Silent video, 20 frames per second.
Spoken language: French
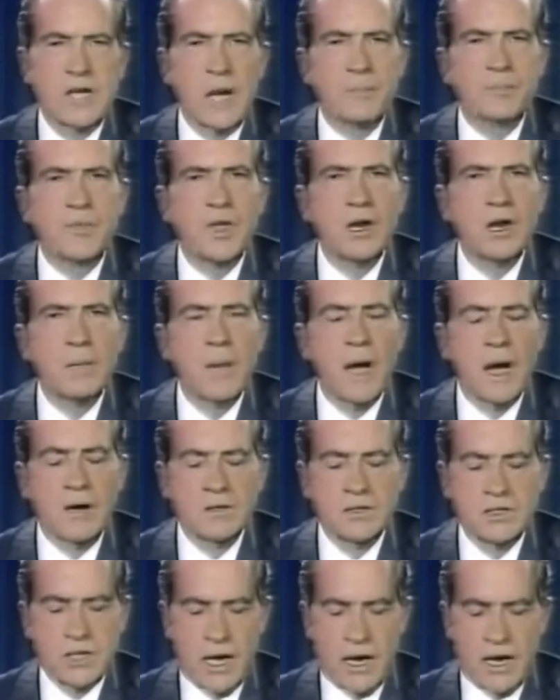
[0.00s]
except
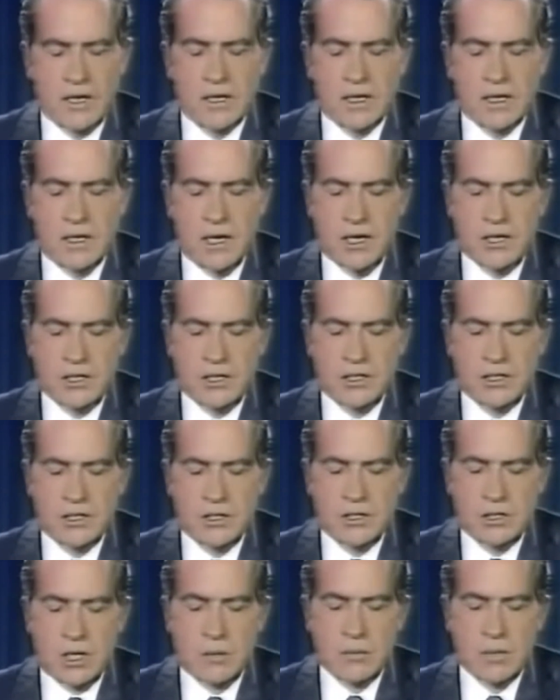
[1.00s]
in amounts and
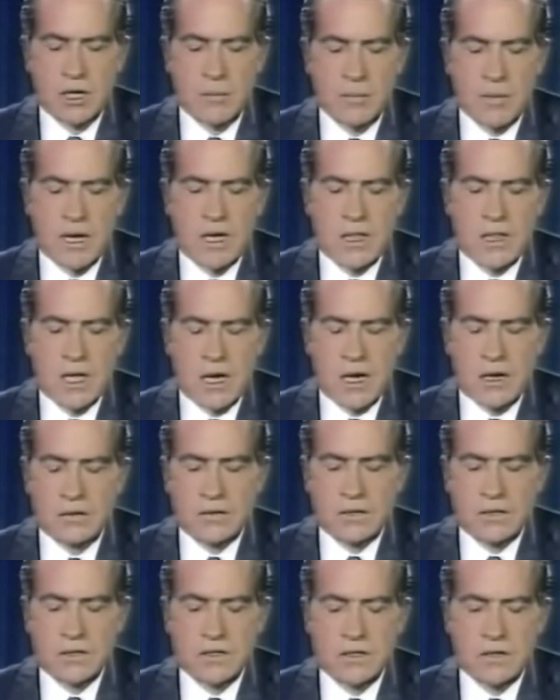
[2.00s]
conditions determined to be
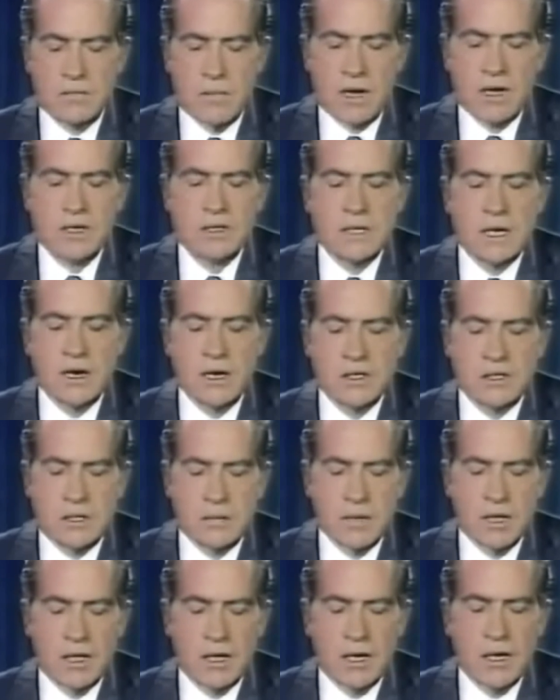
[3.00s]
in the interest of
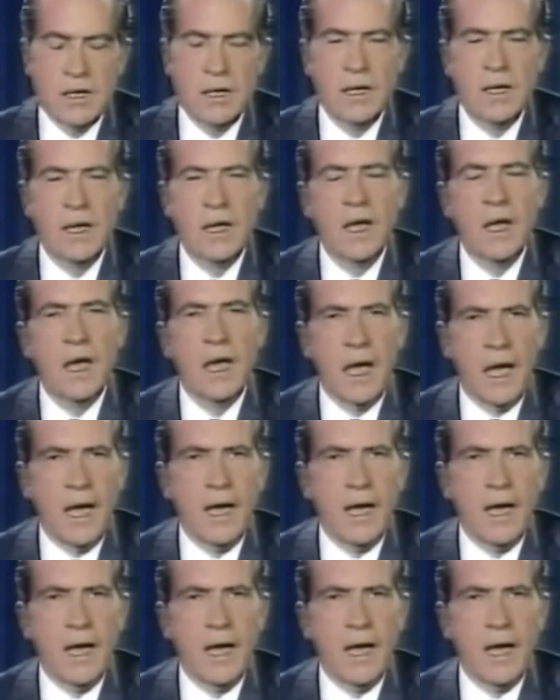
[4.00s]
monetary stability